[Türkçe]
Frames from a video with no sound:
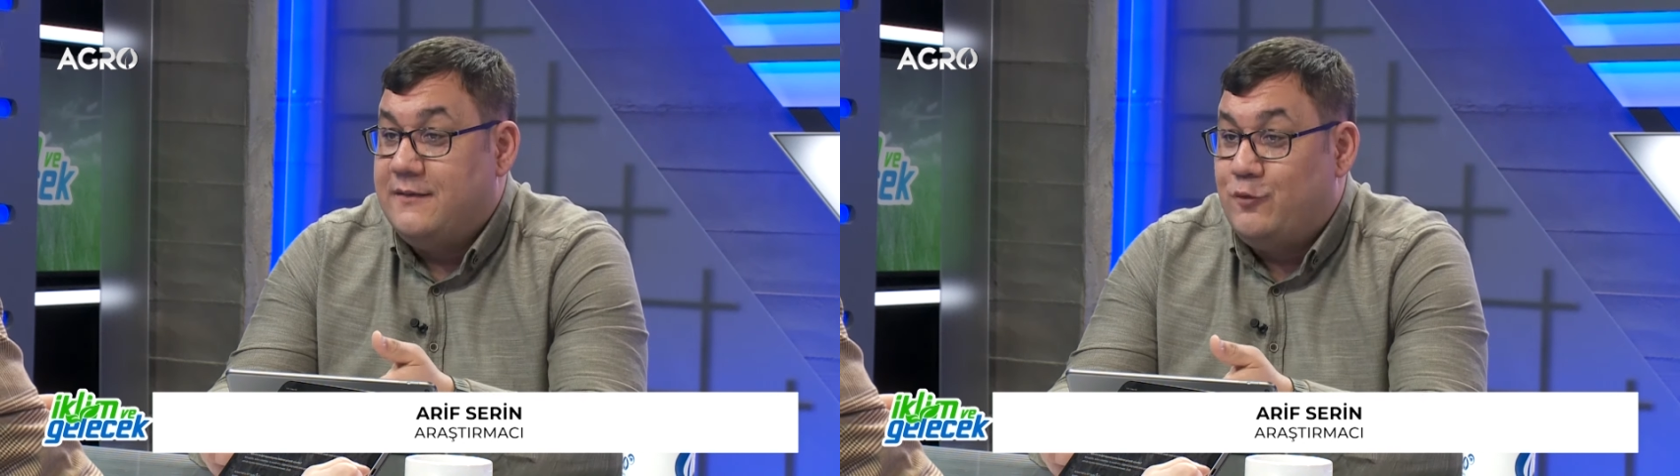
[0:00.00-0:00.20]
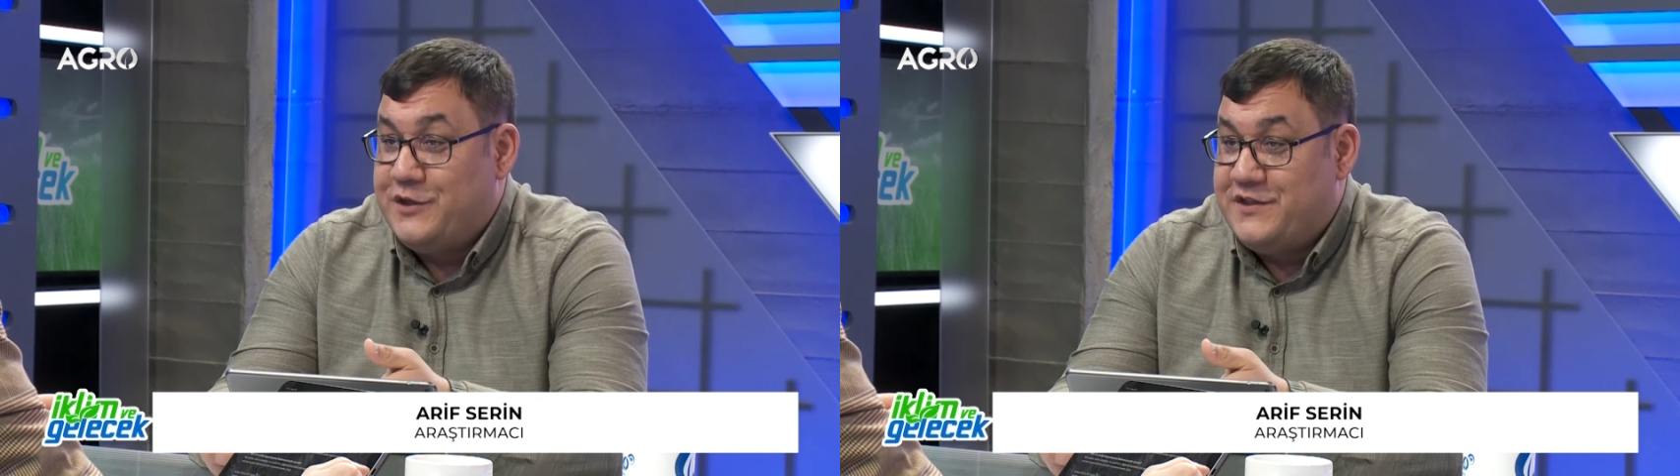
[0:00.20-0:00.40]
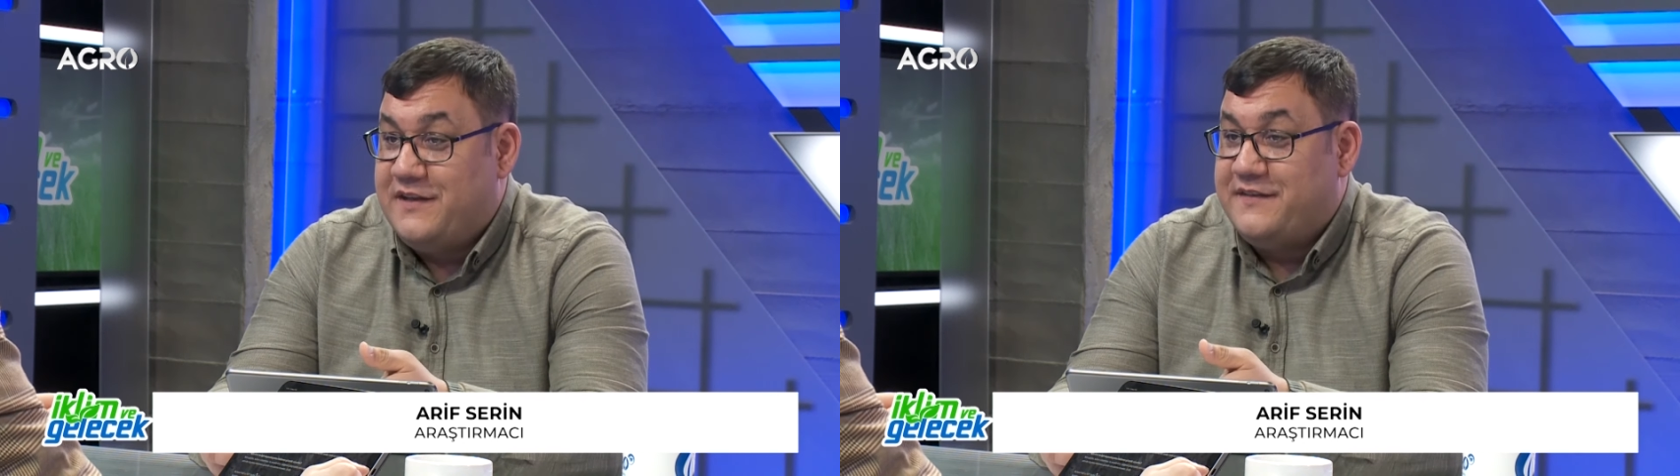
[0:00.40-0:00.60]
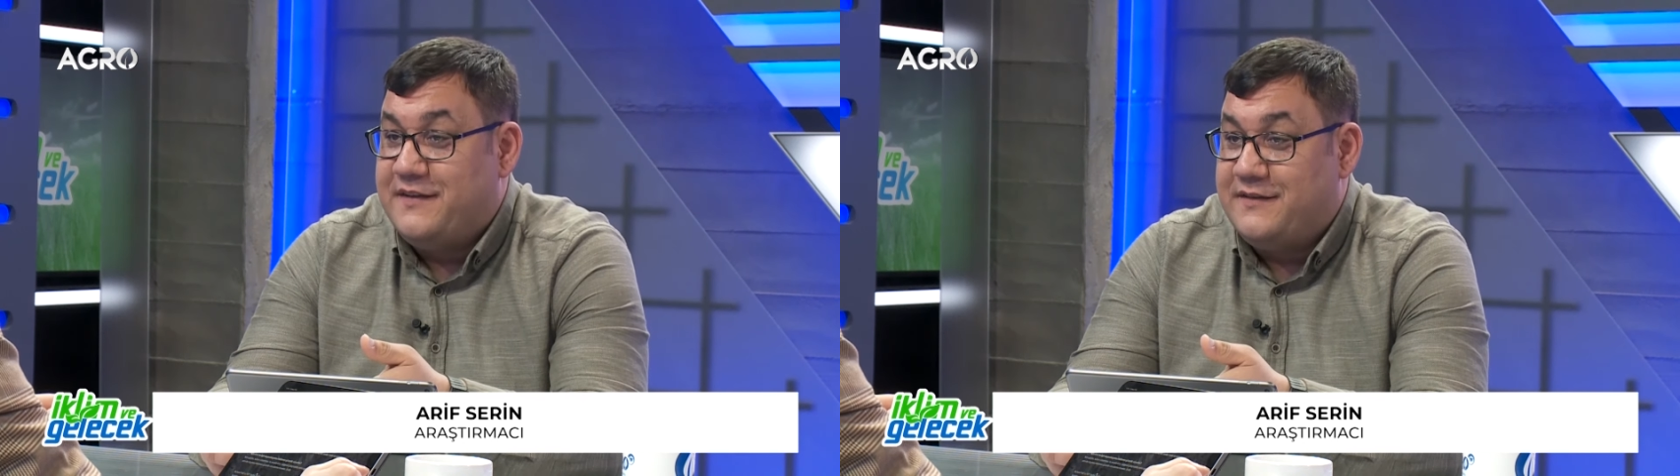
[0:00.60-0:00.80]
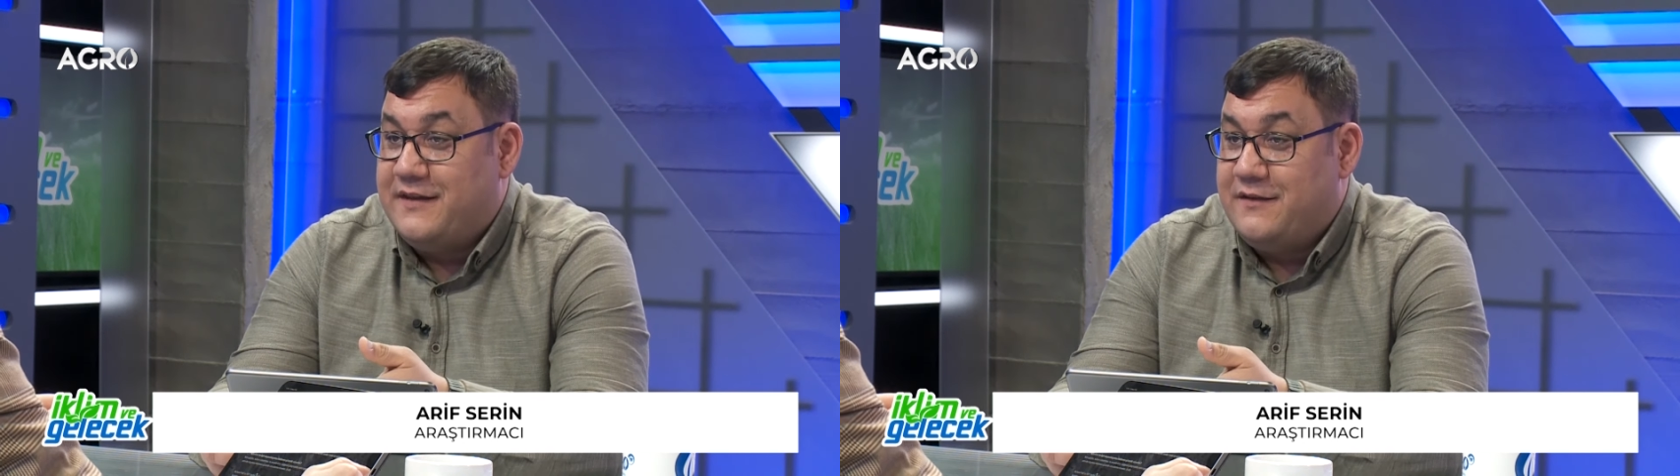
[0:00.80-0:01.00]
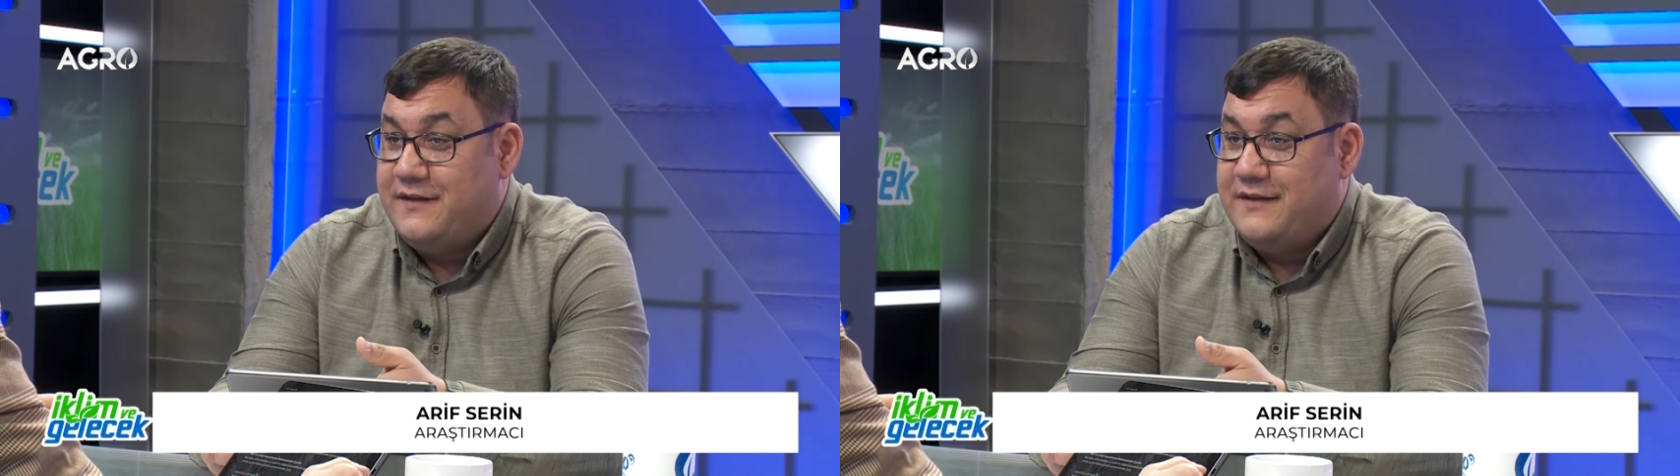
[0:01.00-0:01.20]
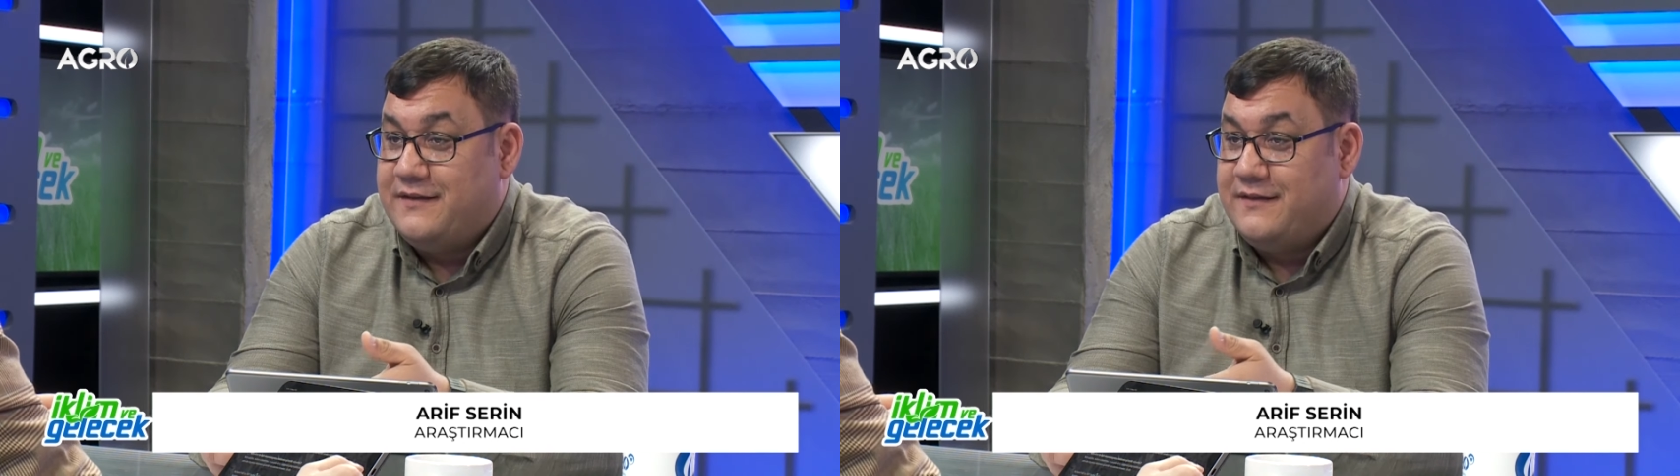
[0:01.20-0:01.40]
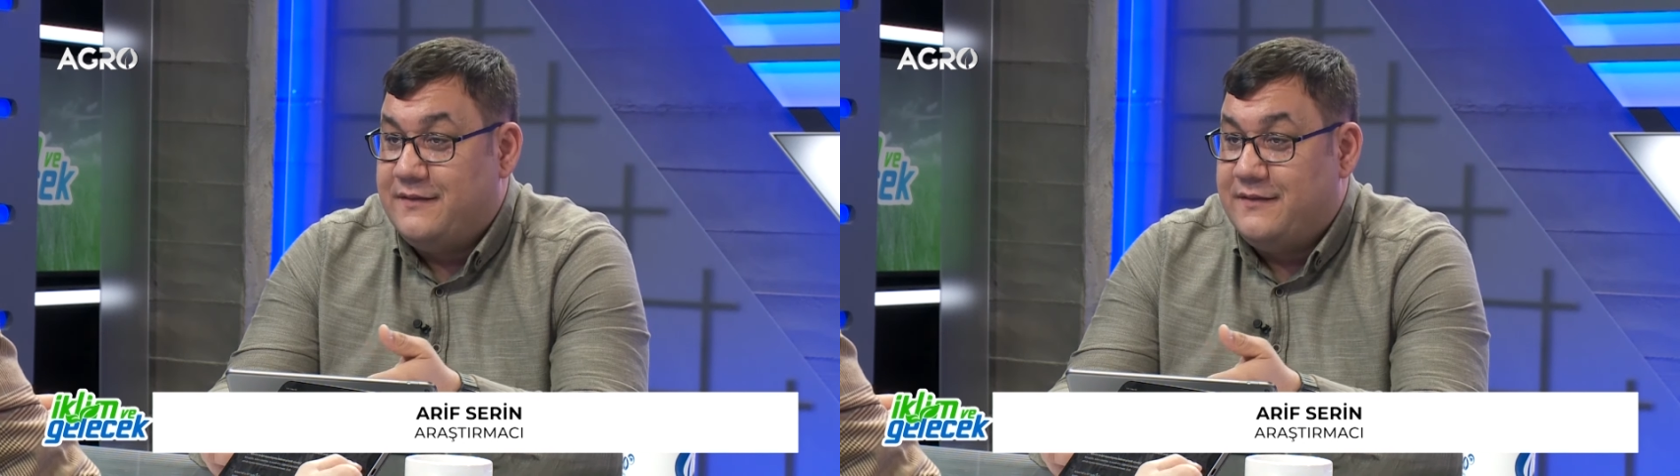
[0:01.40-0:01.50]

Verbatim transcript: bulaşıcı hastalıklar ve e,